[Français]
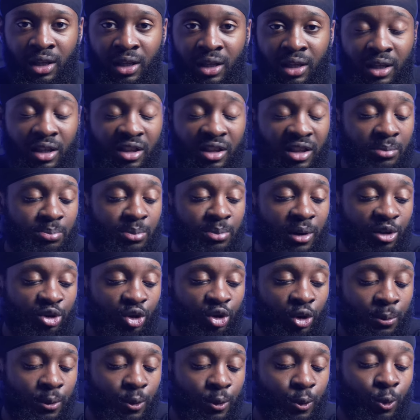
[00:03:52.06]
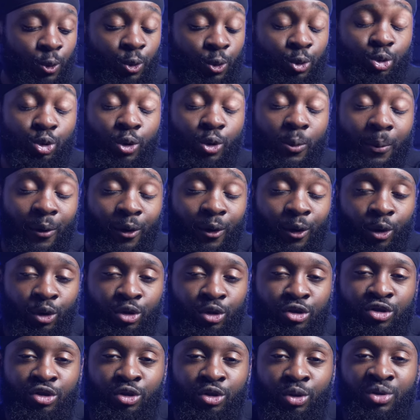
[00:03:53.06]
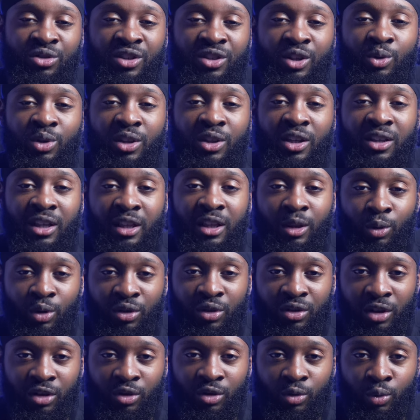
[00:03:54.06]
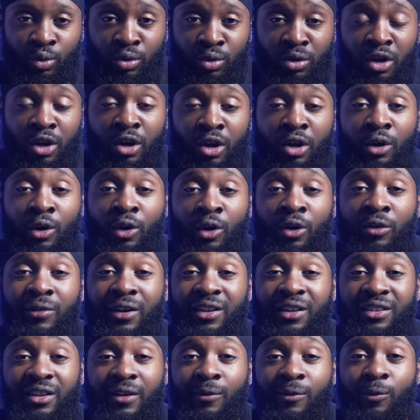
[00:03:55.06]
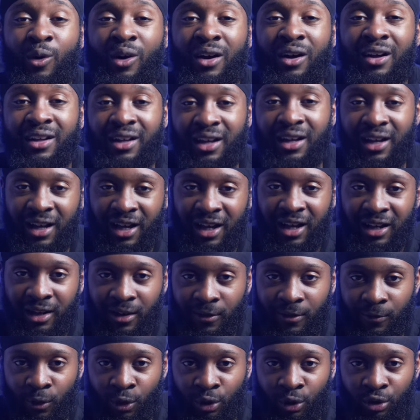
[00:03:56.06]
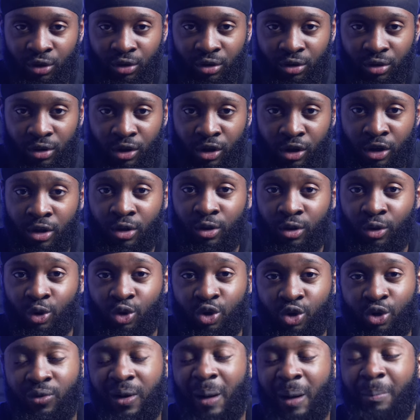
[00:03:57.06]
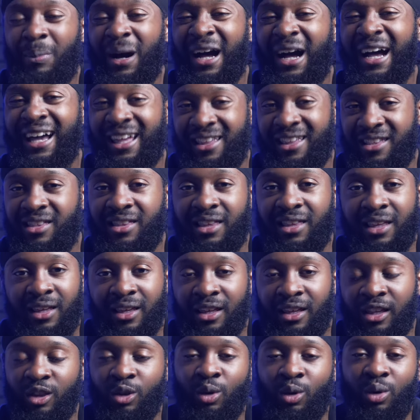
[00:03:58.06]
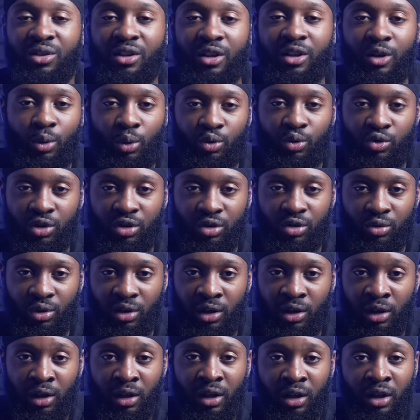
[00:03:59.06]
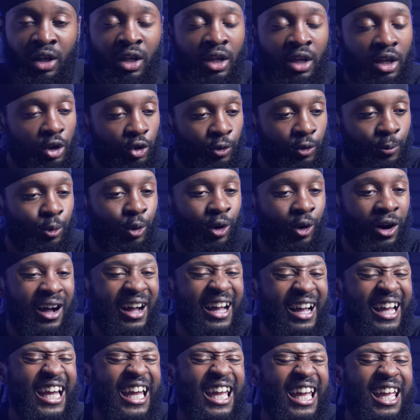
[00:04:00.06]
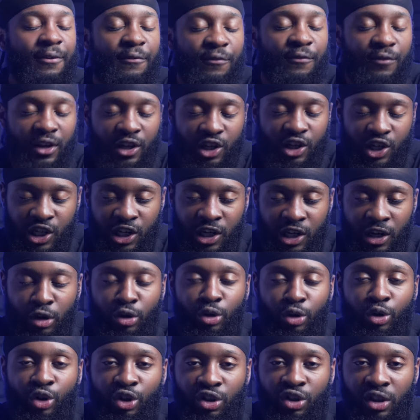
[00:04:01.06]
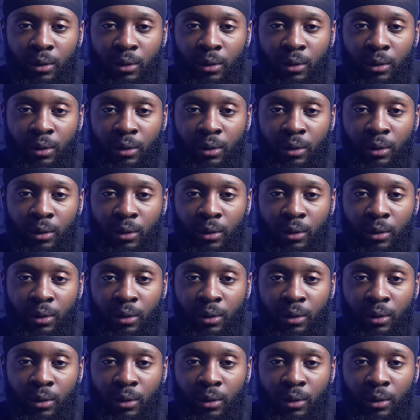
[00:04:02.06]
et si par exemple on te prend sans écouter tes négociations, on va savoir à l'avance que tu vas pas rester dans ces conditions-là. Et on pourra réfléchir en